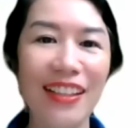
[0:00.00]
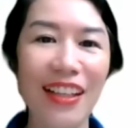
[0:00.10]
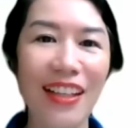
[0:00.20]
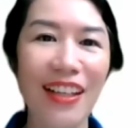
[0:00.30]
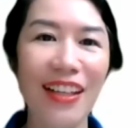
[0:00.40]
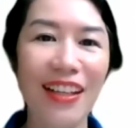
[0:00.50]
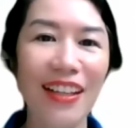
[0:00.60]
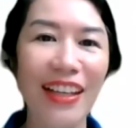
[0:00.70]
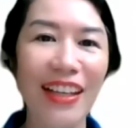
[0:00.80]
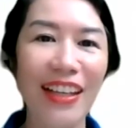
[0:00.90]
thì
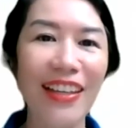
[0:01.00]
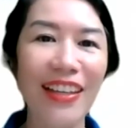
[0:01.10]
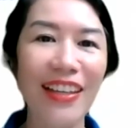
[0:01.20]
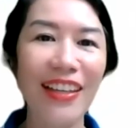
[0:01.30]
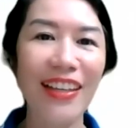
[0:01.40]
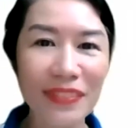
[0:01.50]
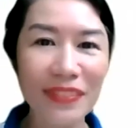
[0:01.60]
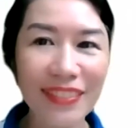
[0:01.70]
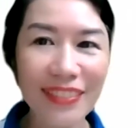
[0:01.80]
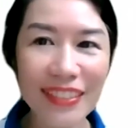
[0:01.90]
hiện giờ á
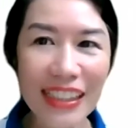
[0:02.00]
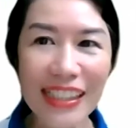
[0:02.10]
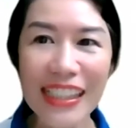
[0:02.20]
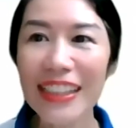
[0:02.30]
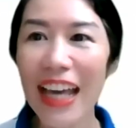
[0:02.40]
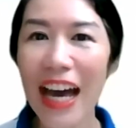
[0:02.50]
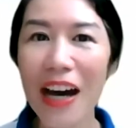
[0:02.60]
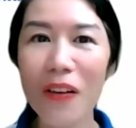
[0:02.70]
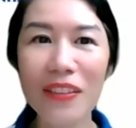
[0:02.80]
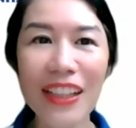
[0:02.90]
xin
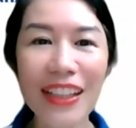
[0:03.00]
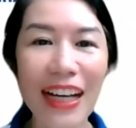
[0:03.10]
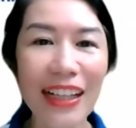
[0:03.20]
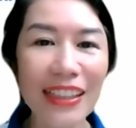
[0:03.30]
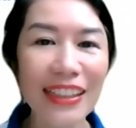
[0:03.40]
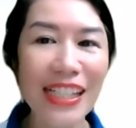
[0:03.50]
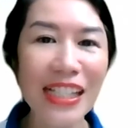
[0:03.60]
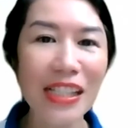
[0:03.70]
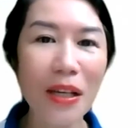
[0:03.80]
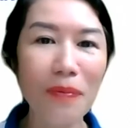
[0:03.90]
chào tất cả các anh chị
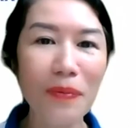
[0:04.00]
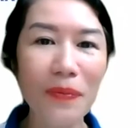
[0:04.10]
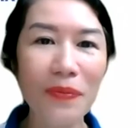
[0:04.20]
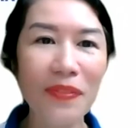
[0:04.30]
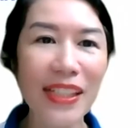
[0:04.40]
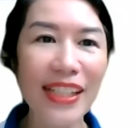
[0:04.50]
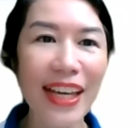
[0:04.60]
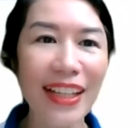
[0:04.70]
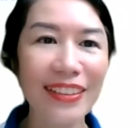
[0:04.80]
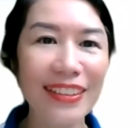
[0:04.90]
trung tâm và
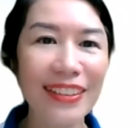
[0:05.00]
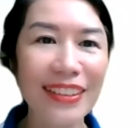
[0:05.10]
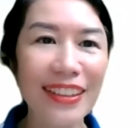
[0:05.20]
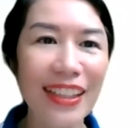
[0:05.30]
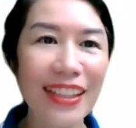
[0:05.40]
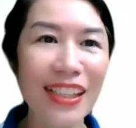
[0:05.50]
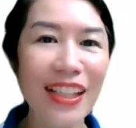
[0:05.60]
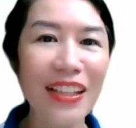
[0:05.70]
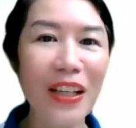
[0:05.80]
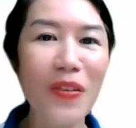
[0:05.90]
Trang à, xin
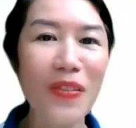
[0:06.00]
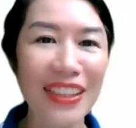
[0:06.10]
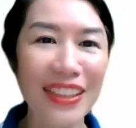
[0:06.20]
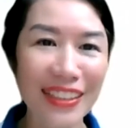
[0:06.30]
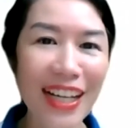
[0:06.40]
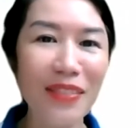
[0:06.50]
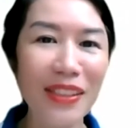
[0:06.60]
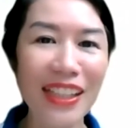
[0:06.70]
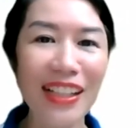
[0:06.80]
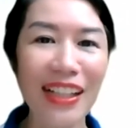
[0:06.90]
giới thiệu một lần nữa ha
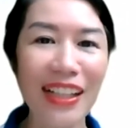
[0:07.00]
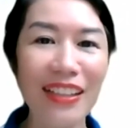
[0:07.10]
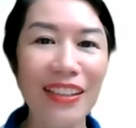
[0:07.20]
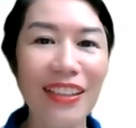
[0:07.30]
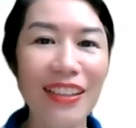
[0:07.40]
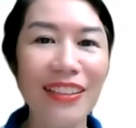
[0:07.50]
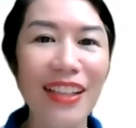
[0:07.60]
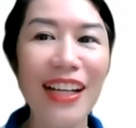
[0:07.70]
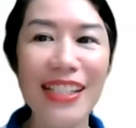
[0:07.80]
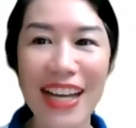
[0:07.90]
mình tên là
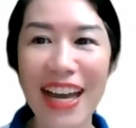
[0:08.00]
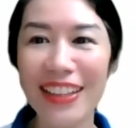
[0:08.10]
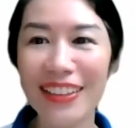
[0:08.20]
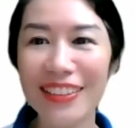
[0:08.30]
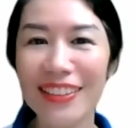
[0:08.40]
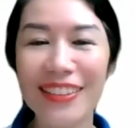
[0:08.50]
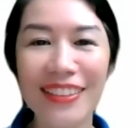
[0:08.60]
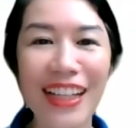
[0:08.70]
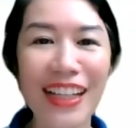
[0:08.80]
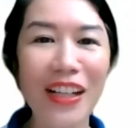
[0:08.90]
tên là Trang
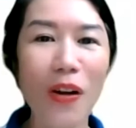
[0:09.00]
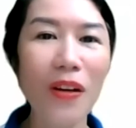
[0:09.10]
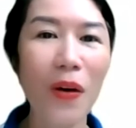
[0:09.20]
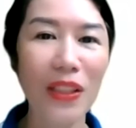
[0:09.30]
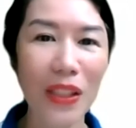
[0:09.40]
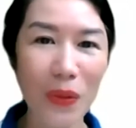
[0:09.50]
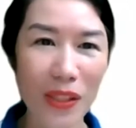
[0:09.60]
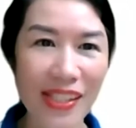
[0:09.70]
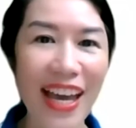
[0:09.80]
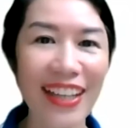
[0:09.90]
tên đầy đủ là Huỳnh Thị
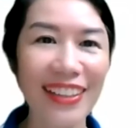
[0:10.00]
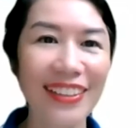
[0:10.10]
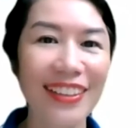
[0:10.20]
Thùy Trang